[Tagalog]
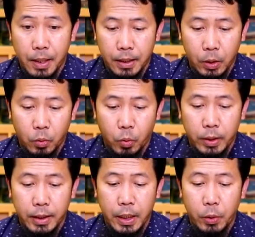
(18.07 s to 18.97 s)
ating
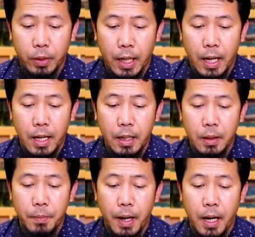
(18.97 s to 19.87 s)
kukunin ngayon
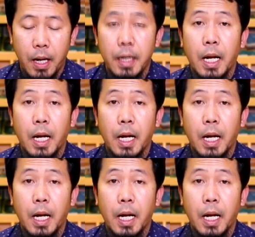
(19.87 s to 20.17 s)
ang mga